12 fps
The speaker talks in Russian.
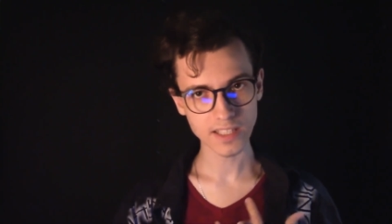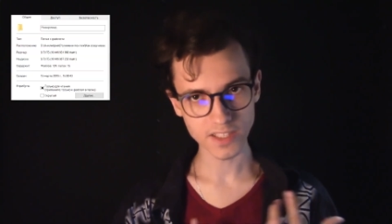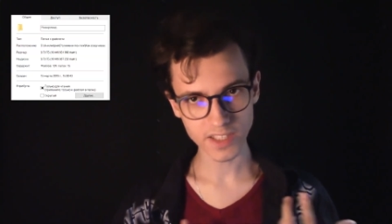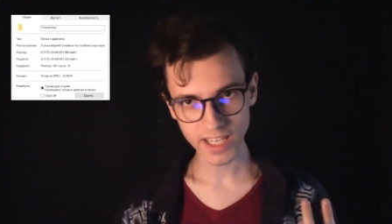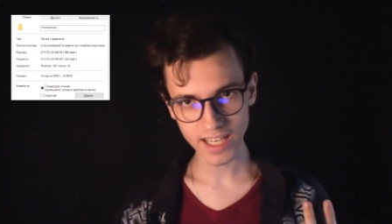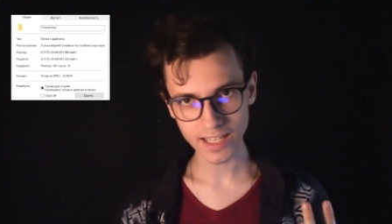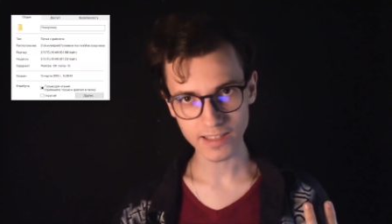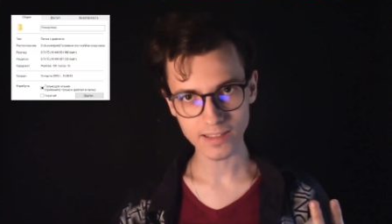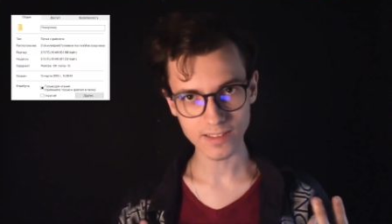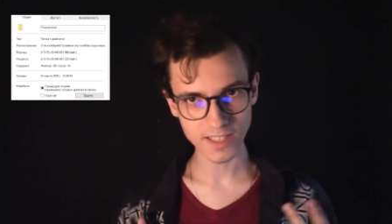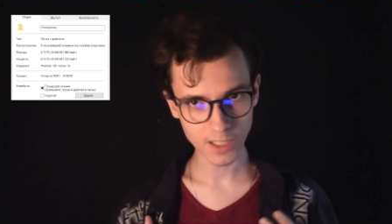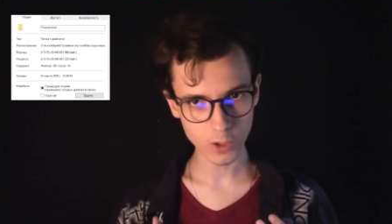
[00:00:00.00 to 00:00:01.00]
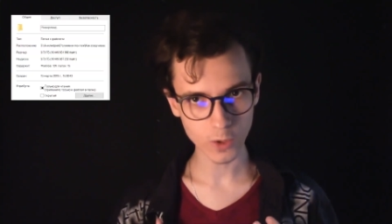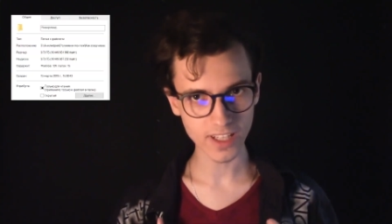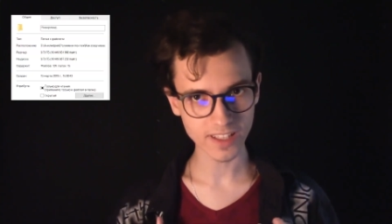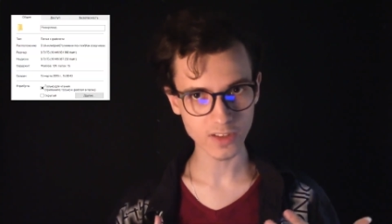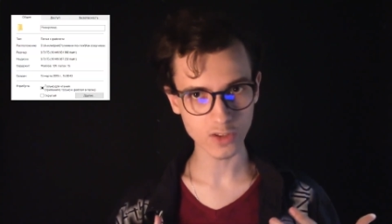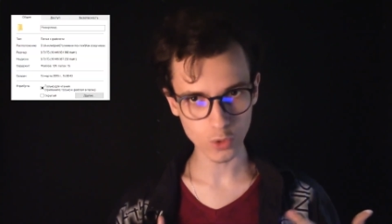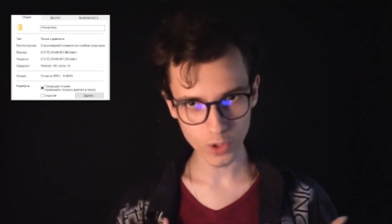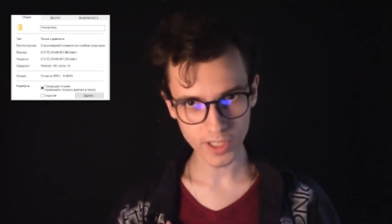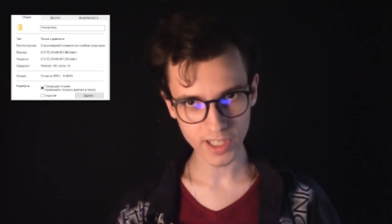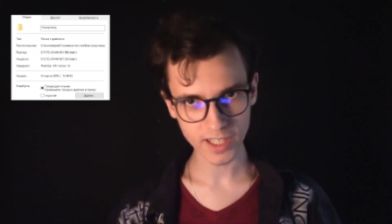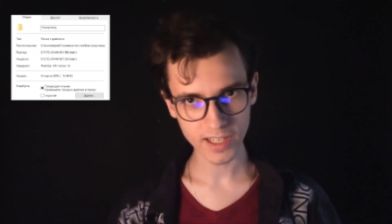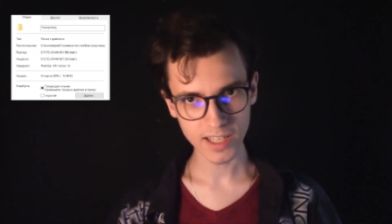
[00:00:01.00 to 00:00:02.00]
Я делал этот
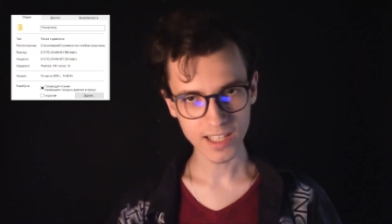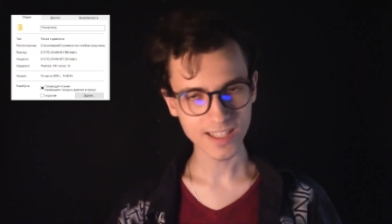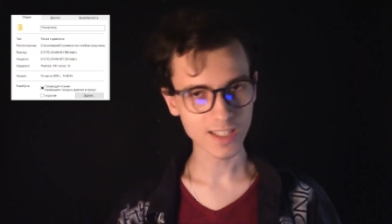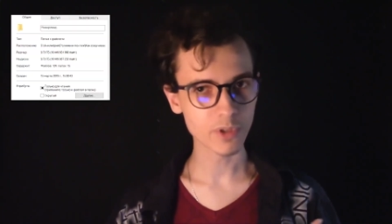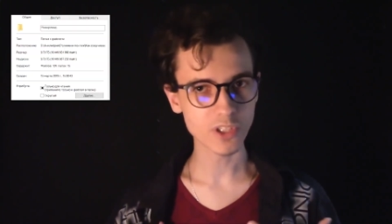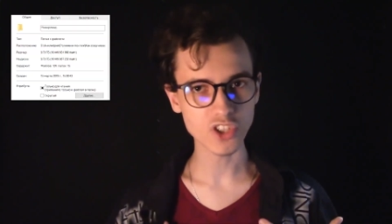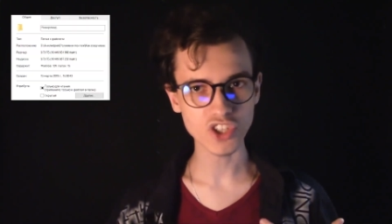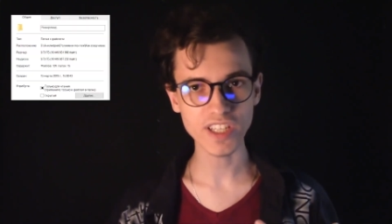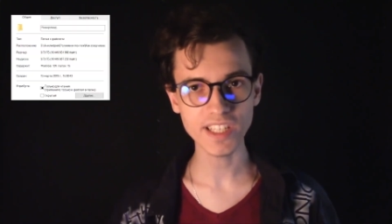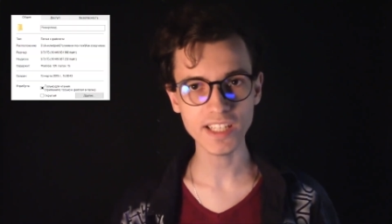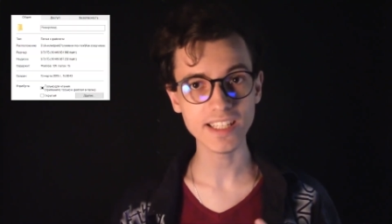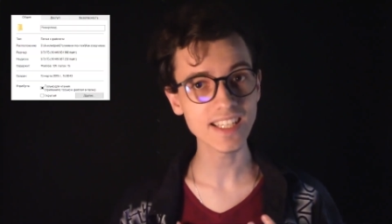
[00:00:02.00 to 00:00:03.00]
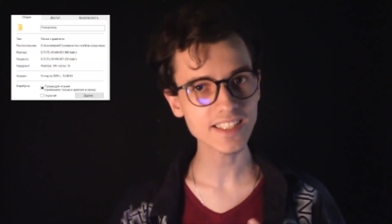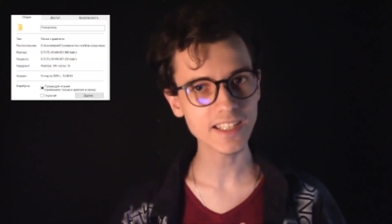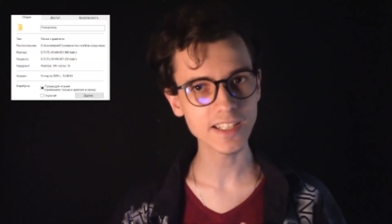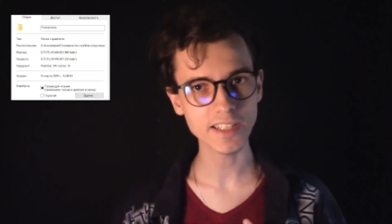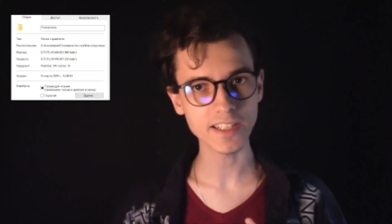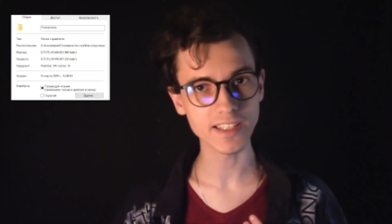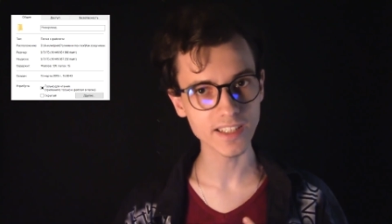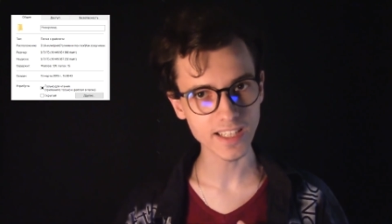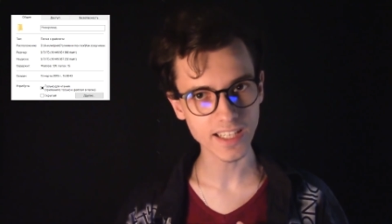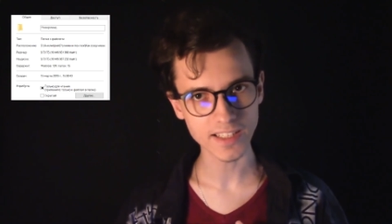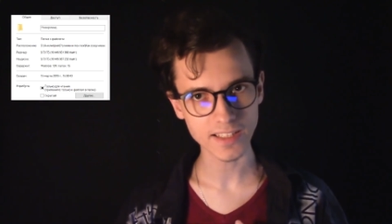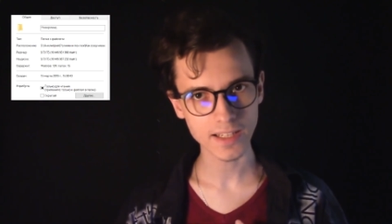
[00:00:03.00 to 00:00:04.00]
ролик на протяжении нескольких
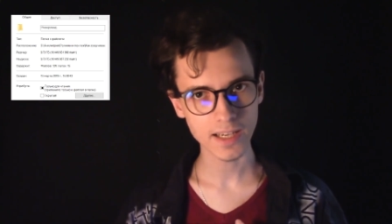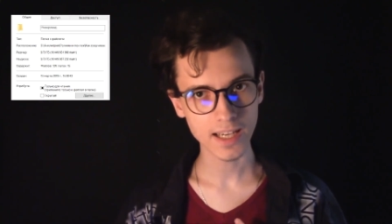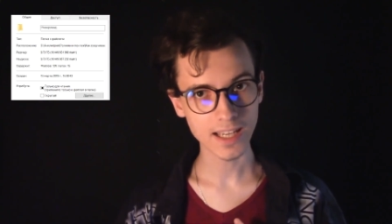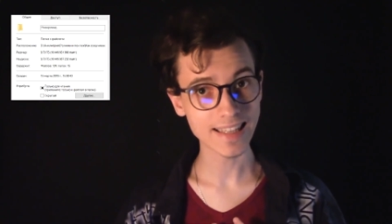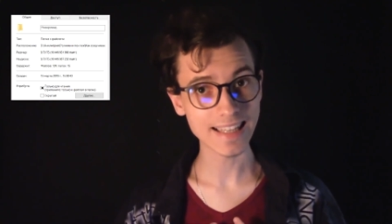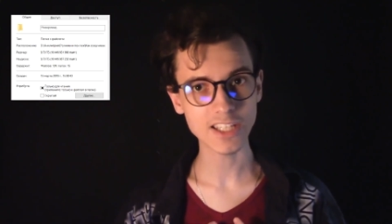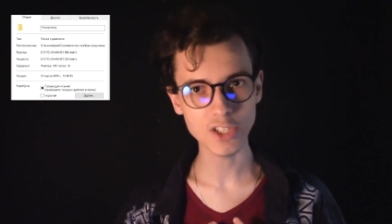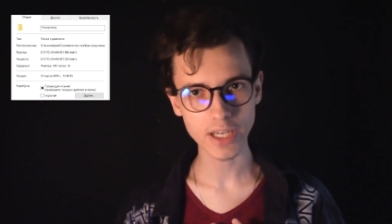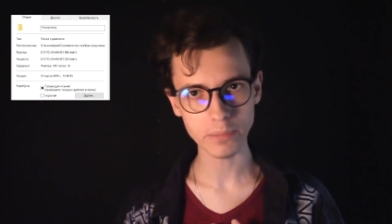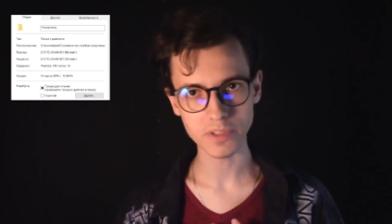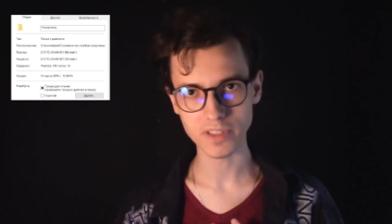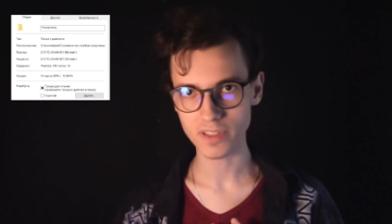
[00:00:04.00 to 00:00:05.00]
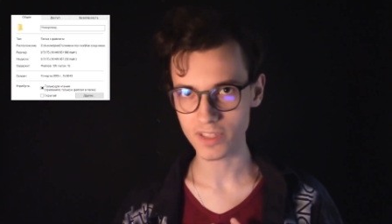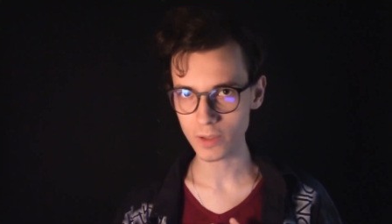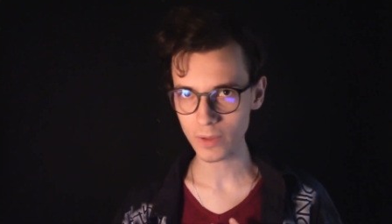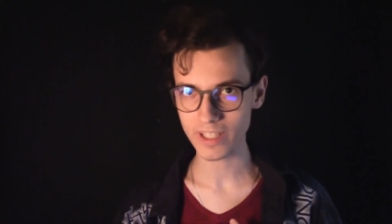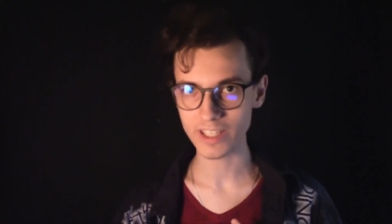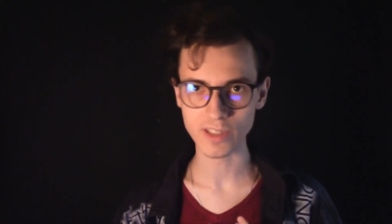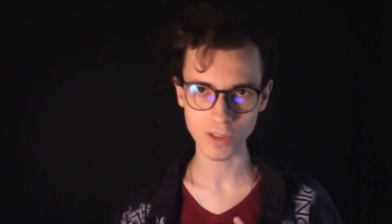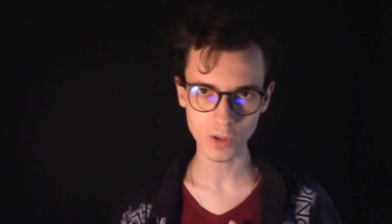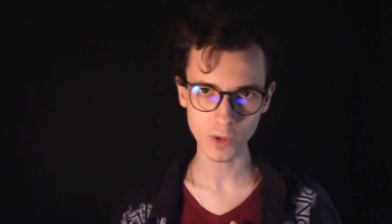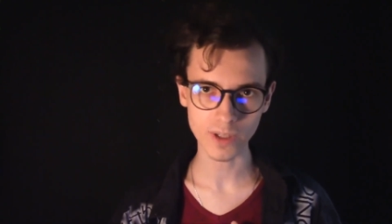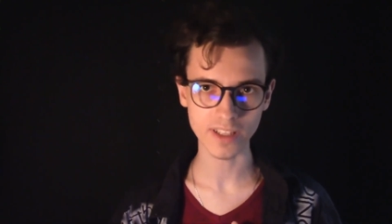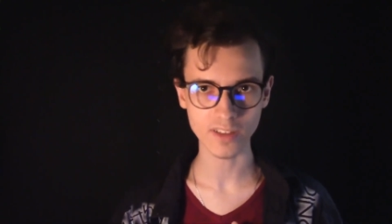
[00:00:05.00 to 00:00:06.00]
дней. Ночами сидел и
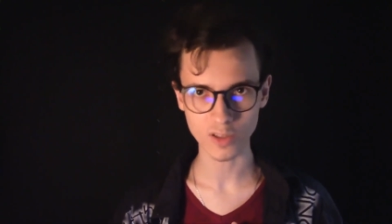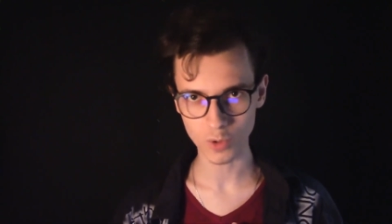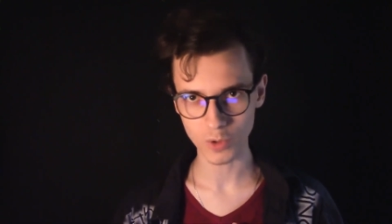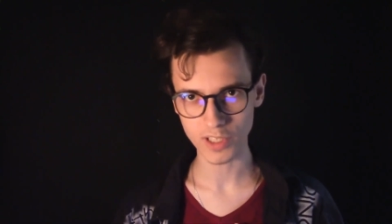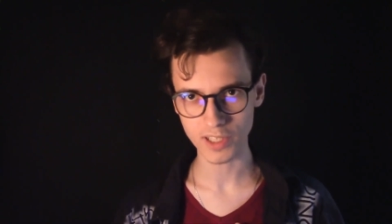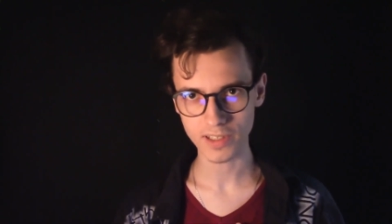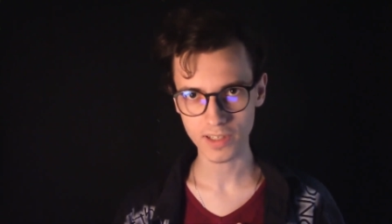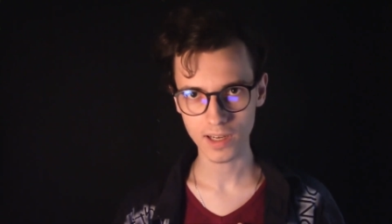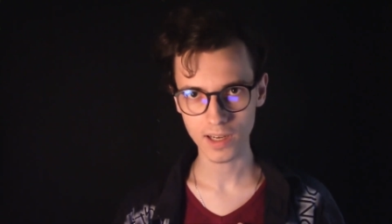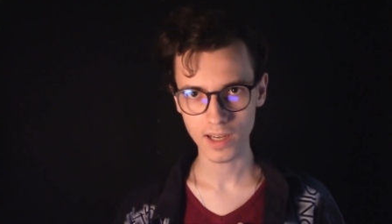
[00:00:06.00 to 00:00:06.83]
делал этот ролик.